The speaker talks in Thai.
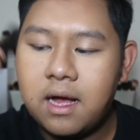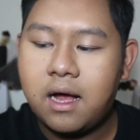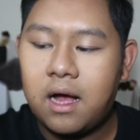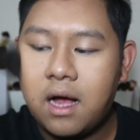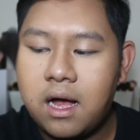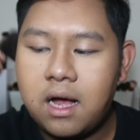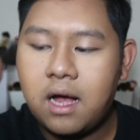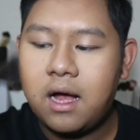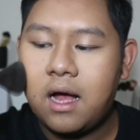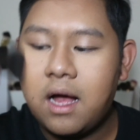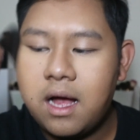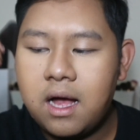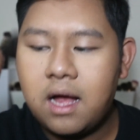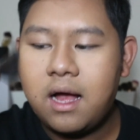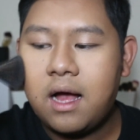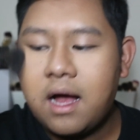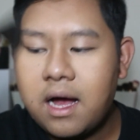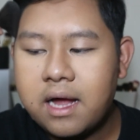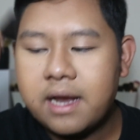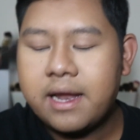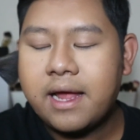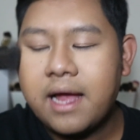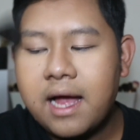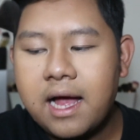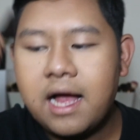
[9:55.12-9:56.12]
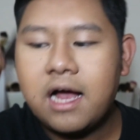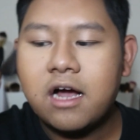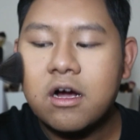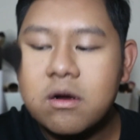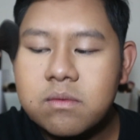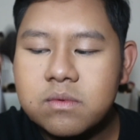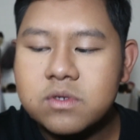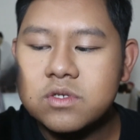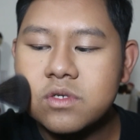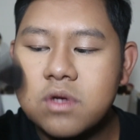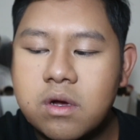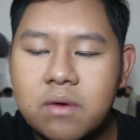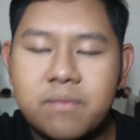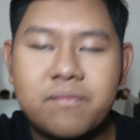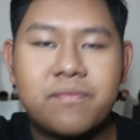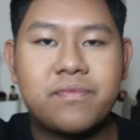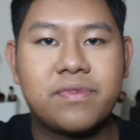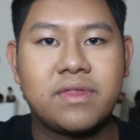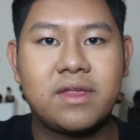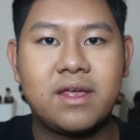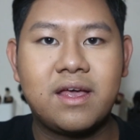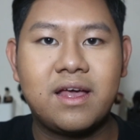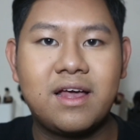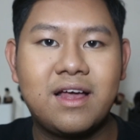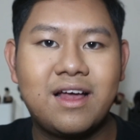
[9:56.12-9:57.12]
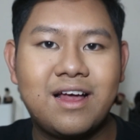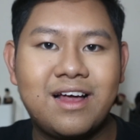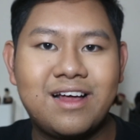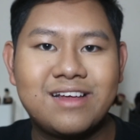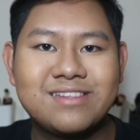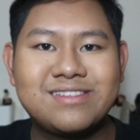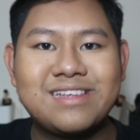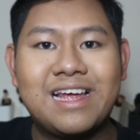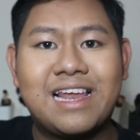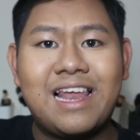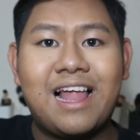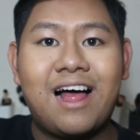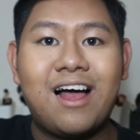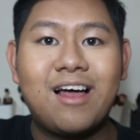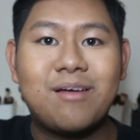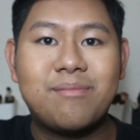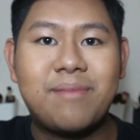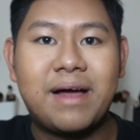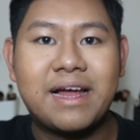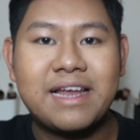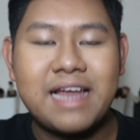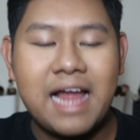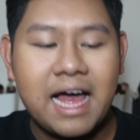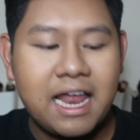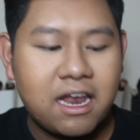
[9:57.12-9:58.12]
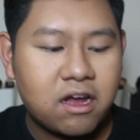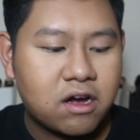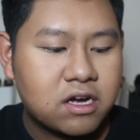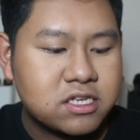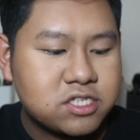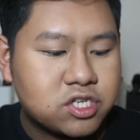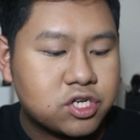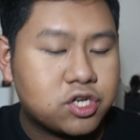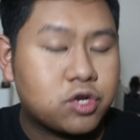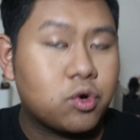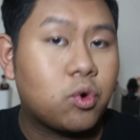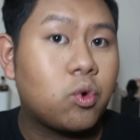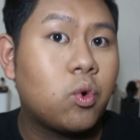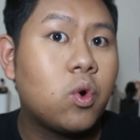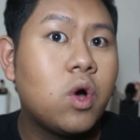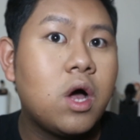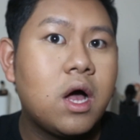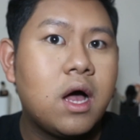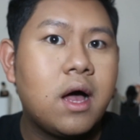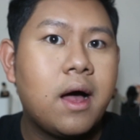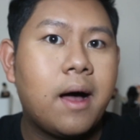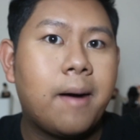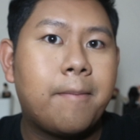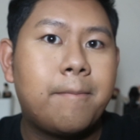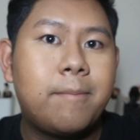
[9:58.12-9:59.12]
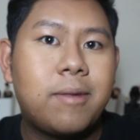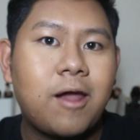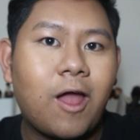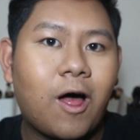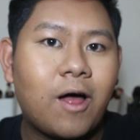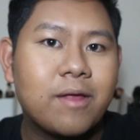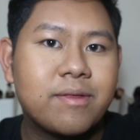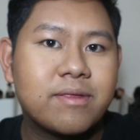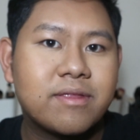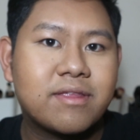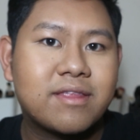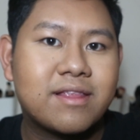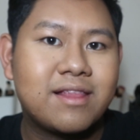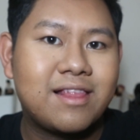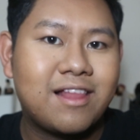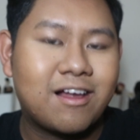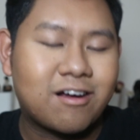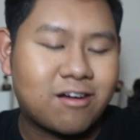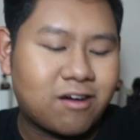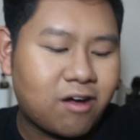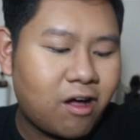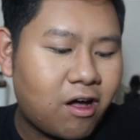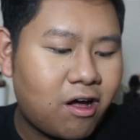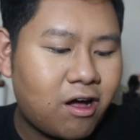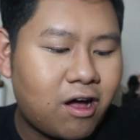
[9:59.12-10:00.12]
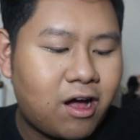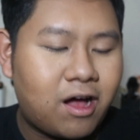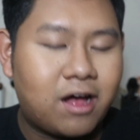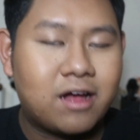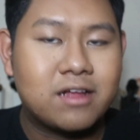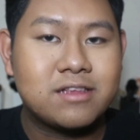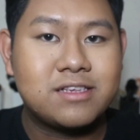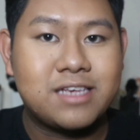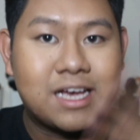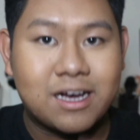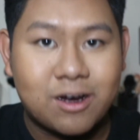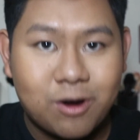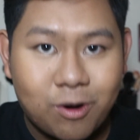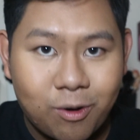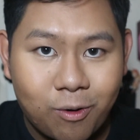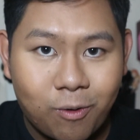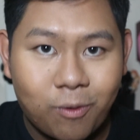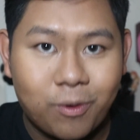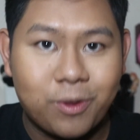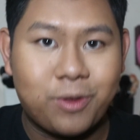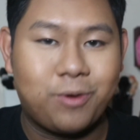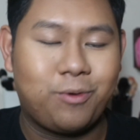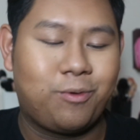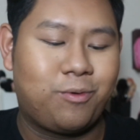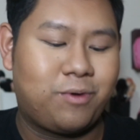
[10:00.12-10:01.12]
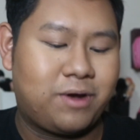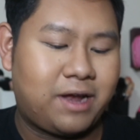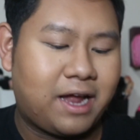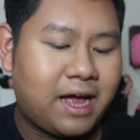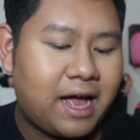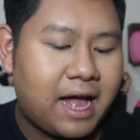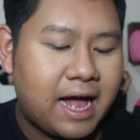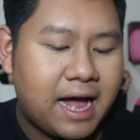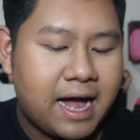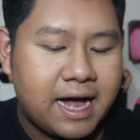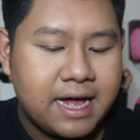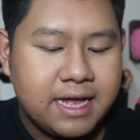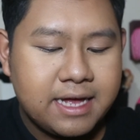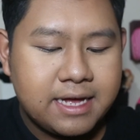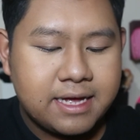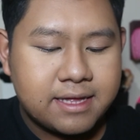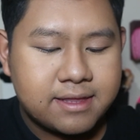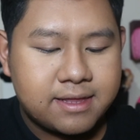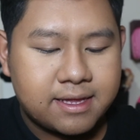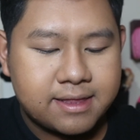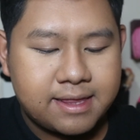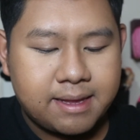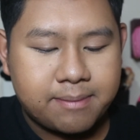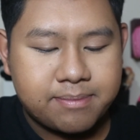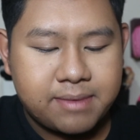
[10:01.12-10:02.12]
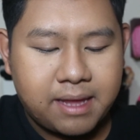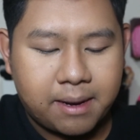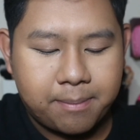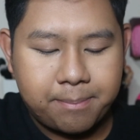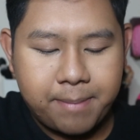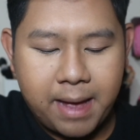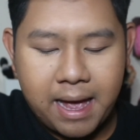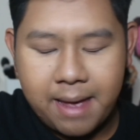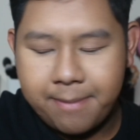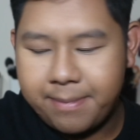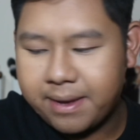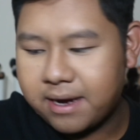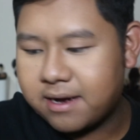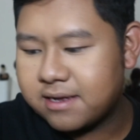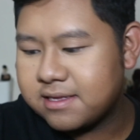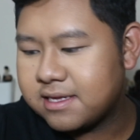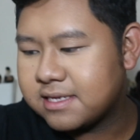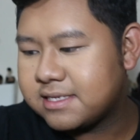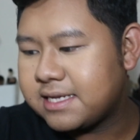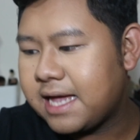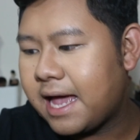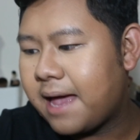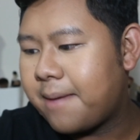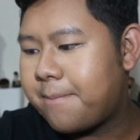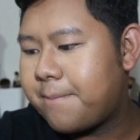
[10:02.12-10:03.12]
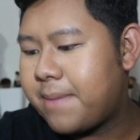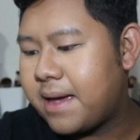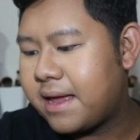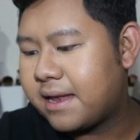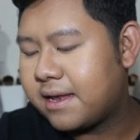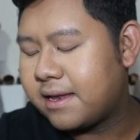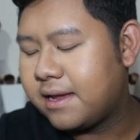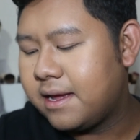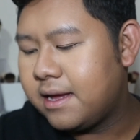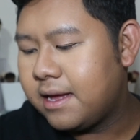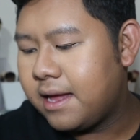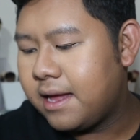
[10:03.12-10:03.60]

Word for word: อ่าเนี่ยฮะคุณผู้ชม เสร็จแล้วเห็นไหมหน้าเราก็จะดูบลอนด์แล้วก็ยังโกรอยู่นะคะ สเต็ปถัดไปเบ๊ก็จะใช้เป็น